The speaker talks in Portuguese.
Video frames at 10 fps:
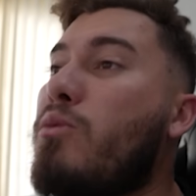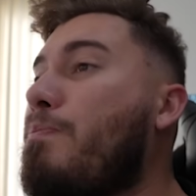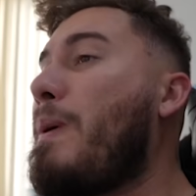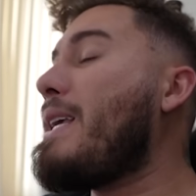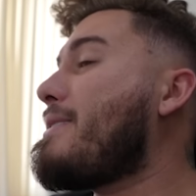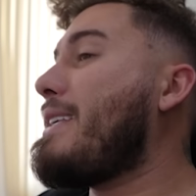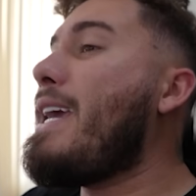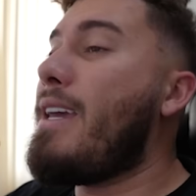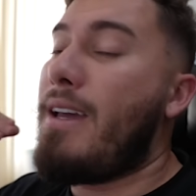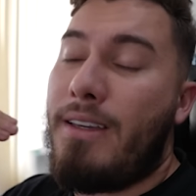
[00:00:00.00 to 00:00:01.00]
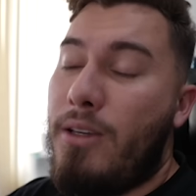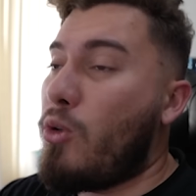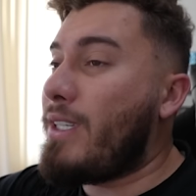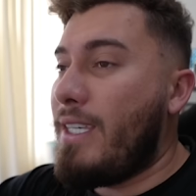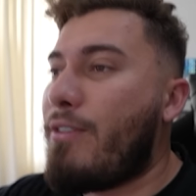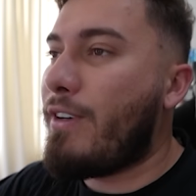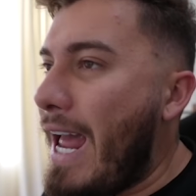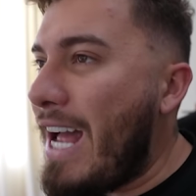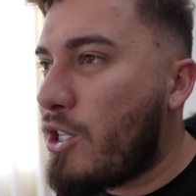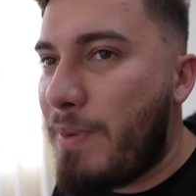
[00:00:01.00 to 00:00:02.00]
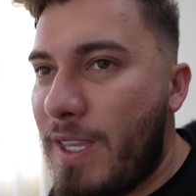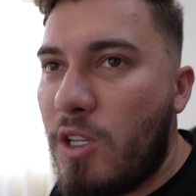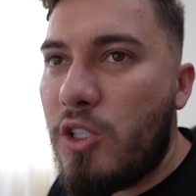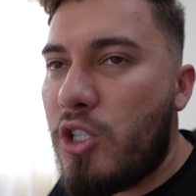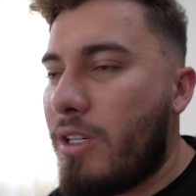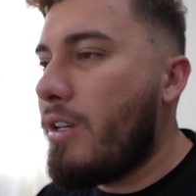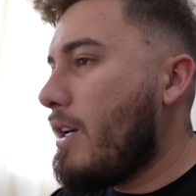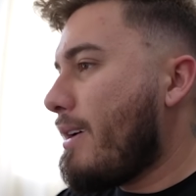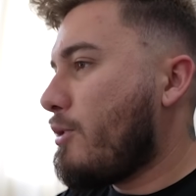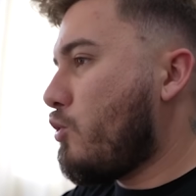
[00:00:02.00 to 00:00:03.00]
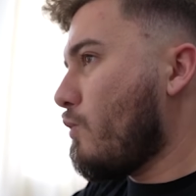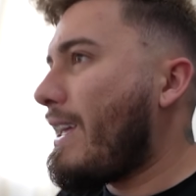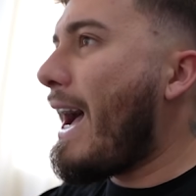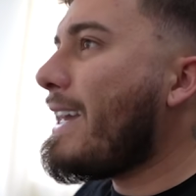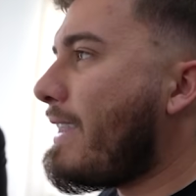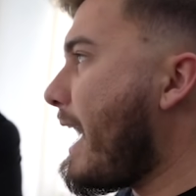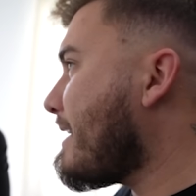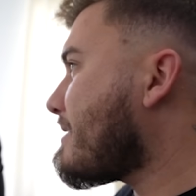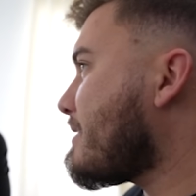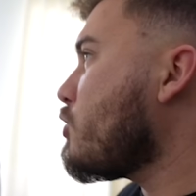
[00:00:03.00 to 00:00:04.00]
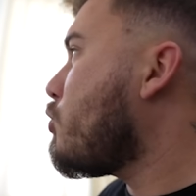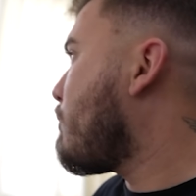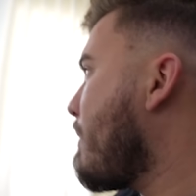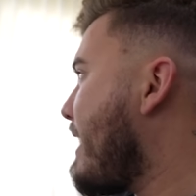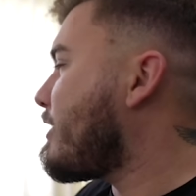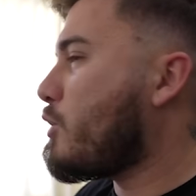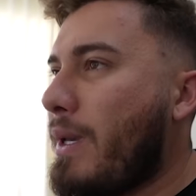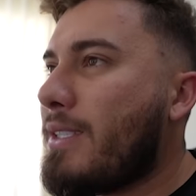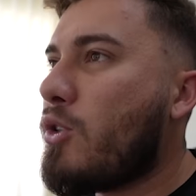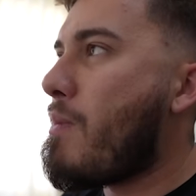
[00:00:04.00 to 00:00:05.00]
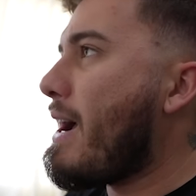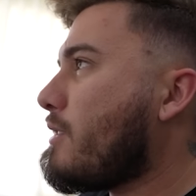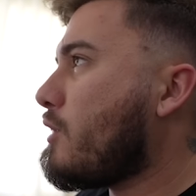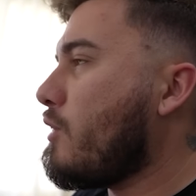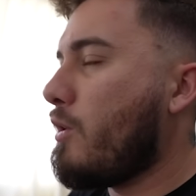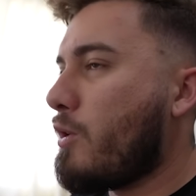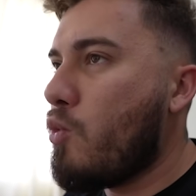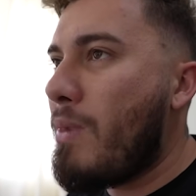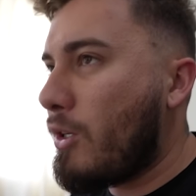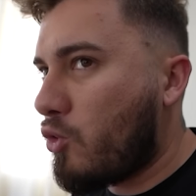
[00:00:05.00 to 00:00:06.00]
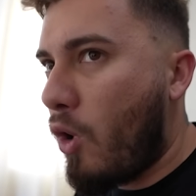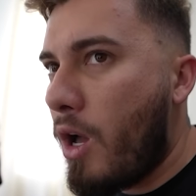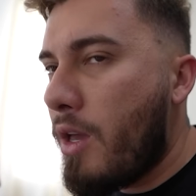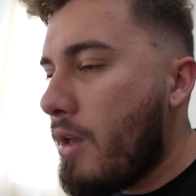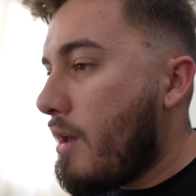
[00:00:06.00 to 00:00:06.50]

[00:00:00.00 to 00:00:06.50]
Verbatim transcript: eu pensei, eh, eu tô aqui na verdade pra gente juntar a ideia, cinco mentes pensam mais que, que uma só,